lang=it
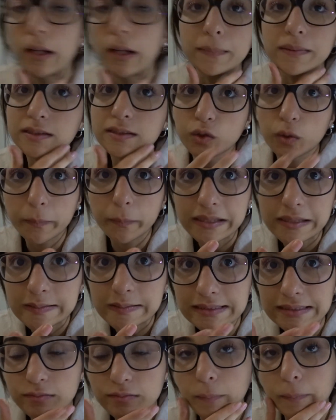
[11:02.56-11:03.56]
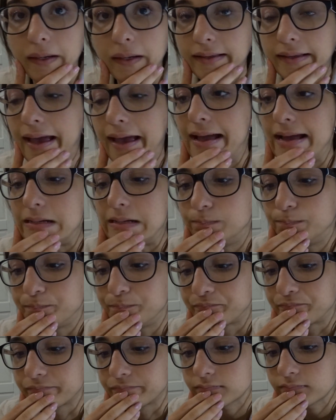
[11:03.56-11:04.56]
capisco benissimo perché
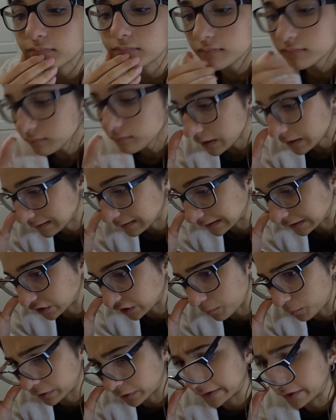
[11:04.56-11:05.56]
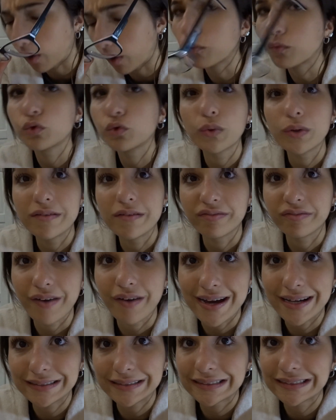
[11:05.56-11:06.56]
mm, diciamo che ho avuto
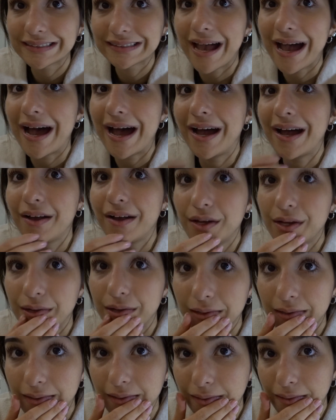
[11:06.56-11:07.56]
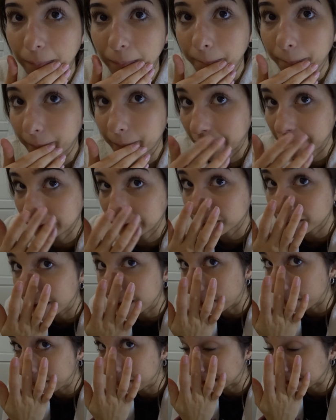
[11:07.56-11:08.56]
un'infanzia eh,
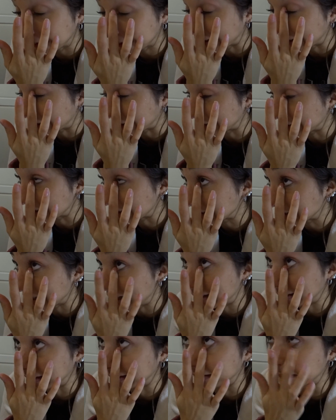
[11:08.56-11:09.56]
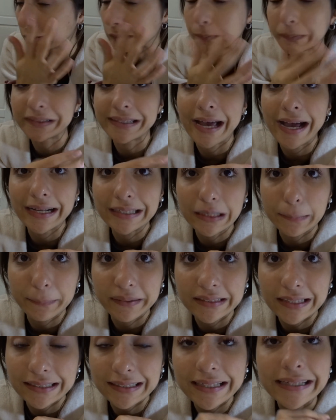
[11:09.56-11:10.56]
particolarmente caratterizzata da ospedali e
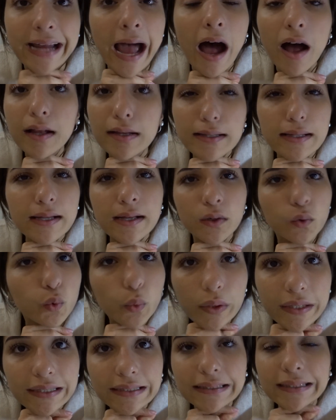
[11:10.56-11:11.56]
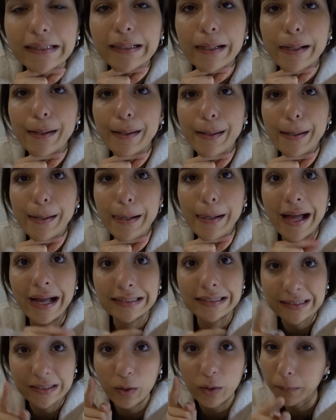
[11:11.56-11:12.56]
pediatria, quindi eh,
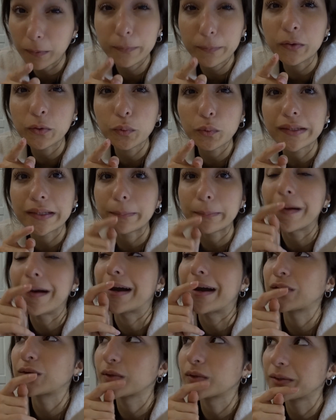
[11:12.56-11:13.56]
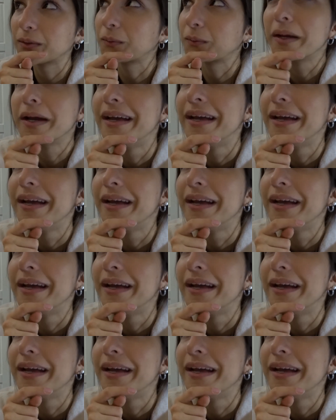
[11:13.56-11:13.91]
anzi ero proprio in quel reparto io,